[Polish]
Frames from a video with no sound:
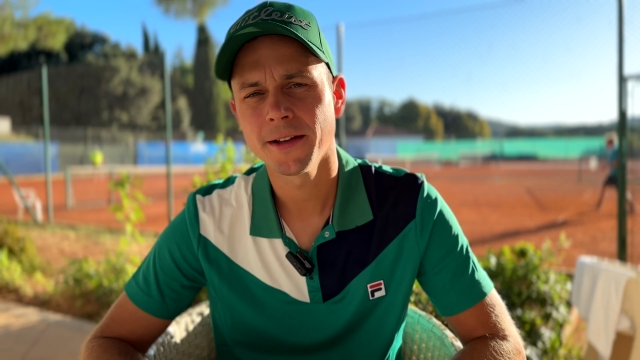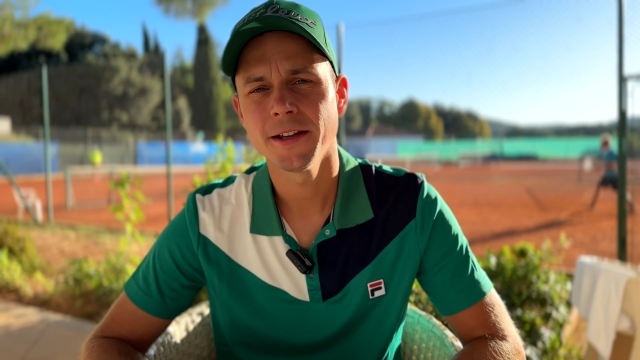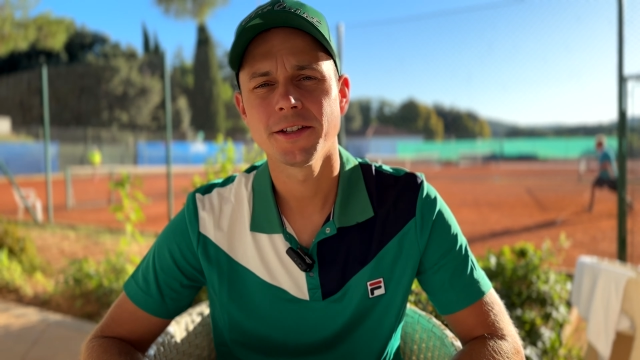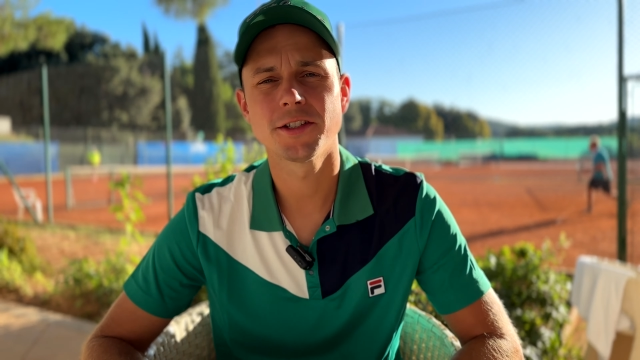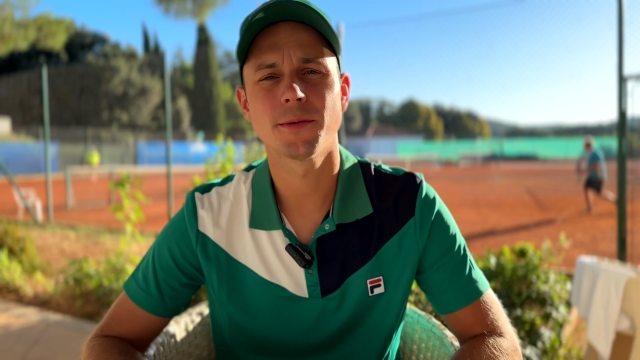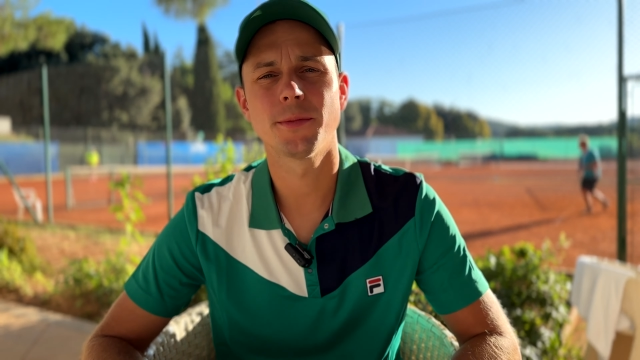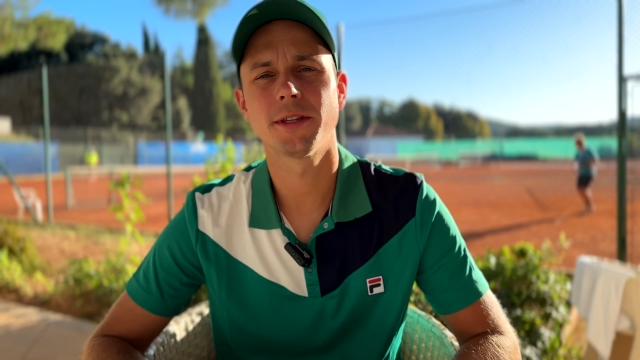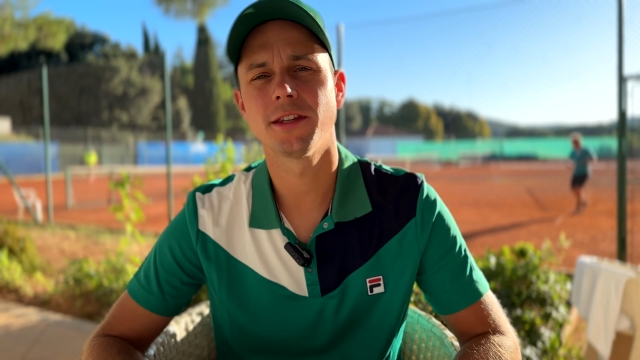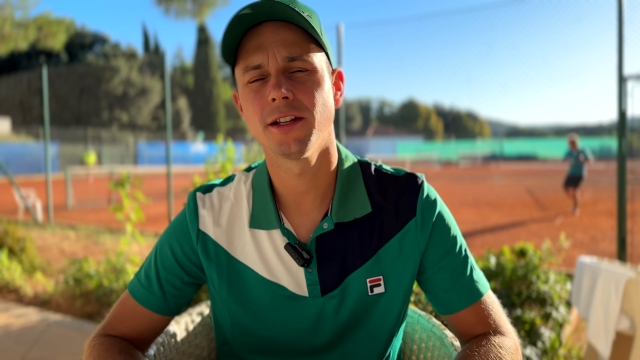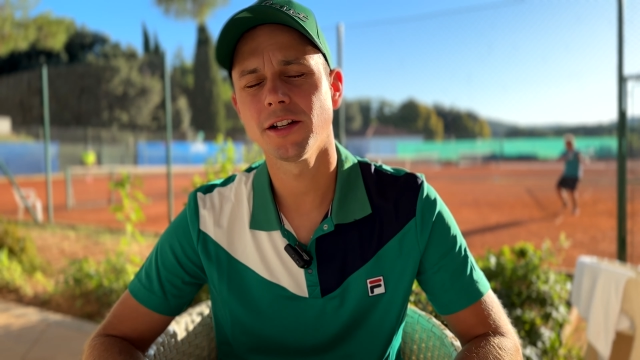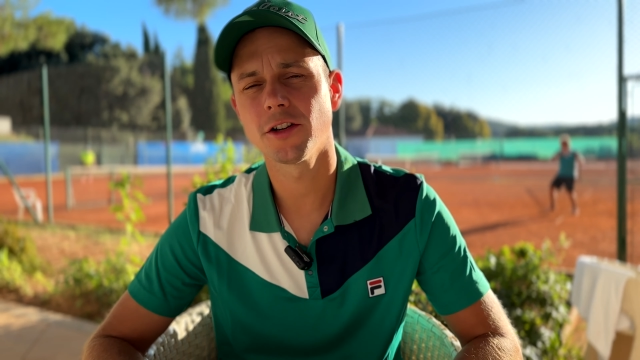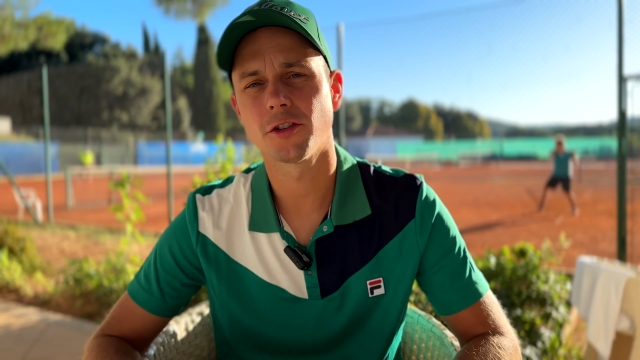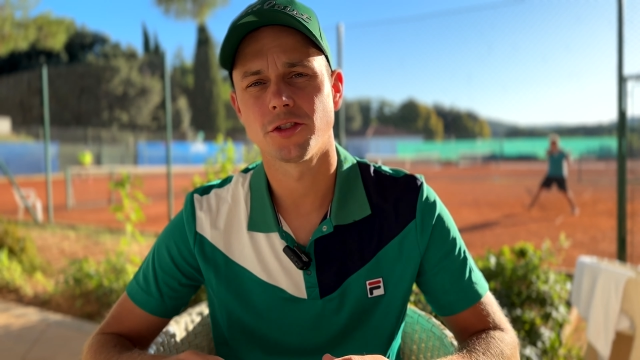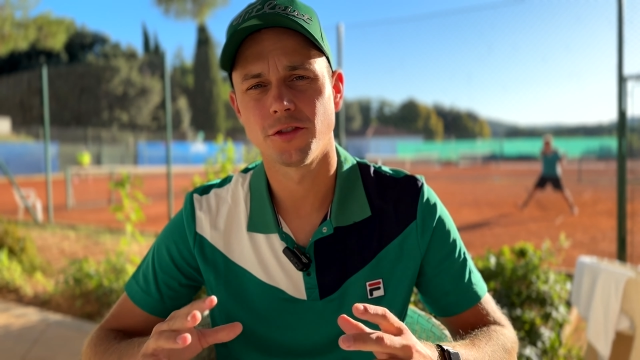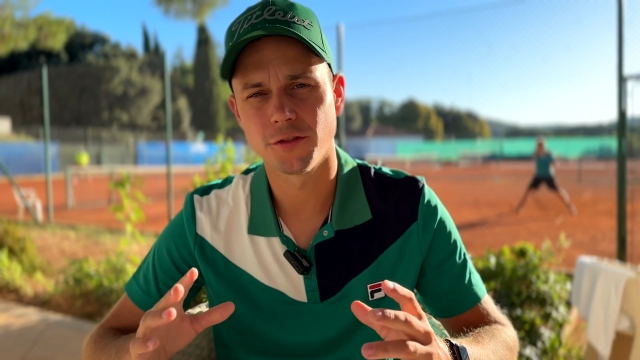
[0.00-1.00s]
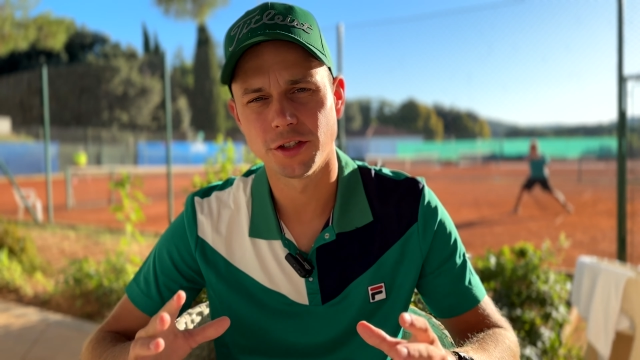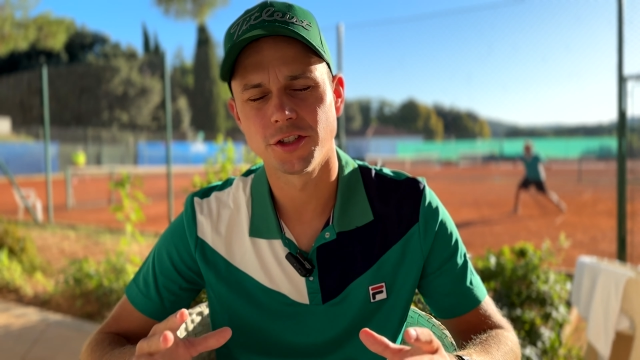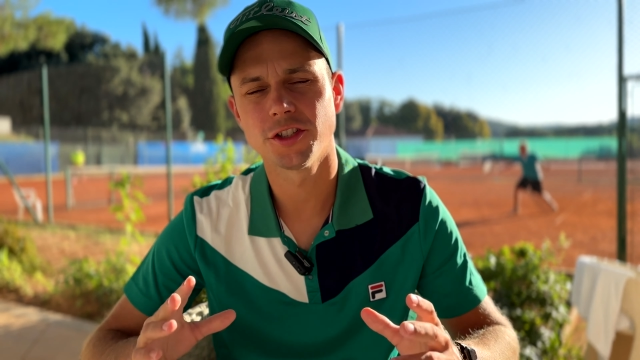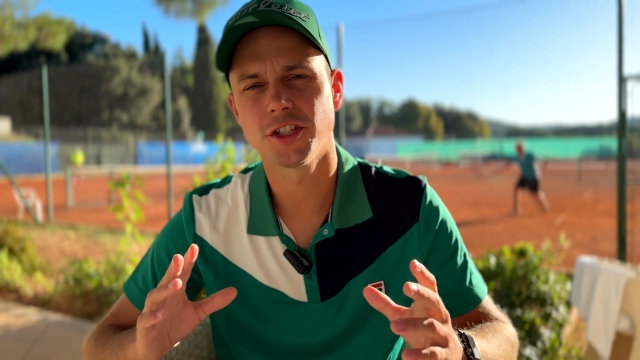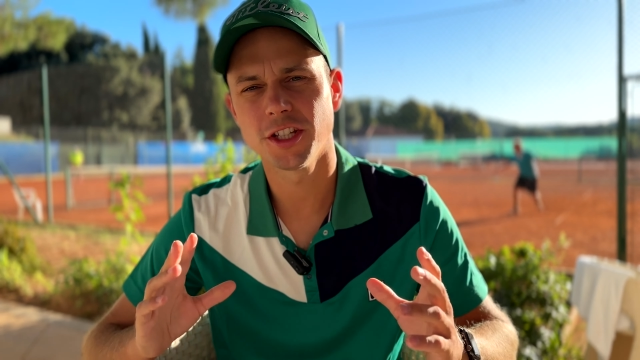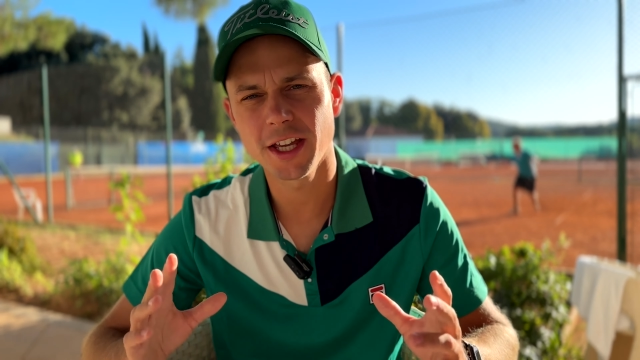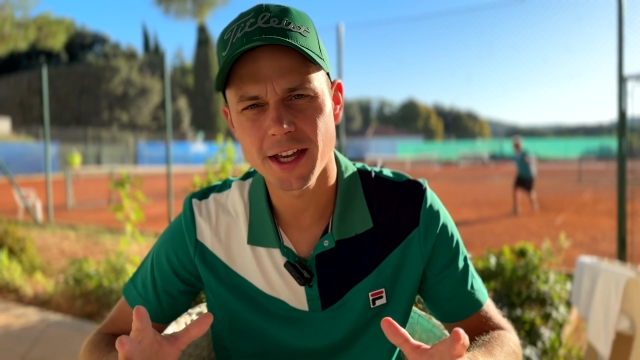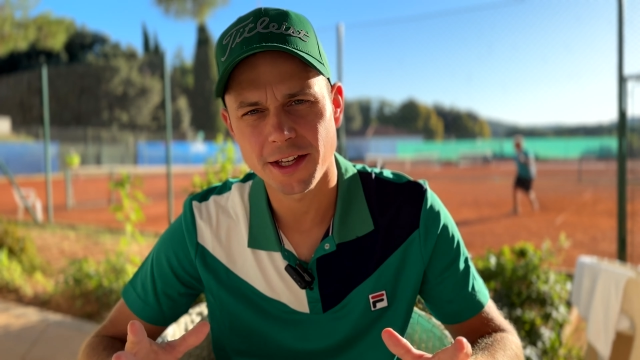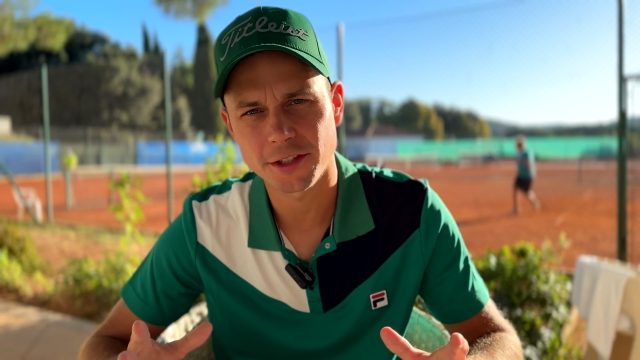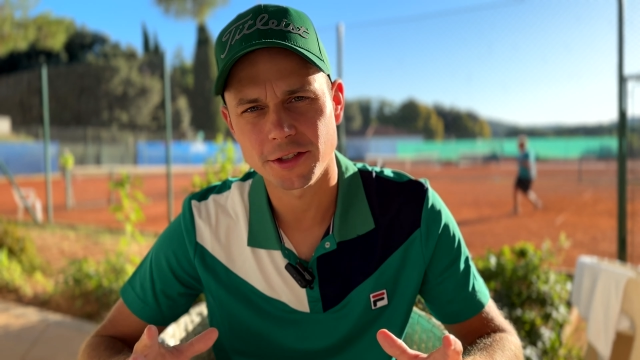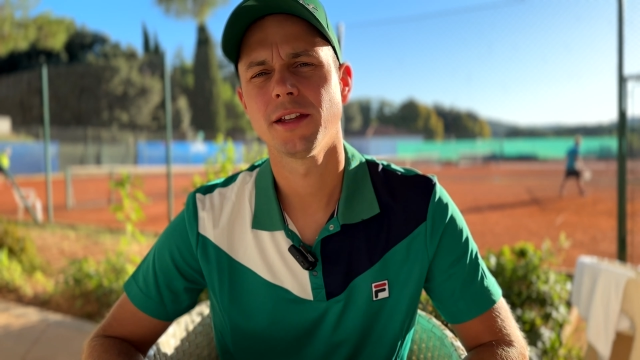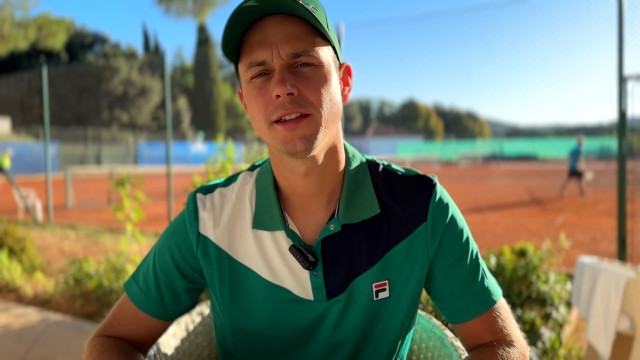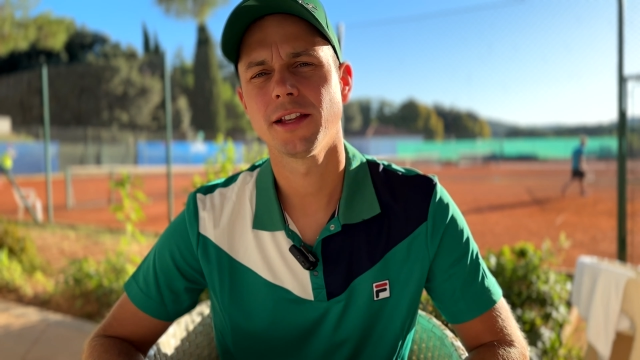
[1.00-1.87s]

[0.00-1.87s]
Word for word: żeby tylko ćwiczyć i jeść.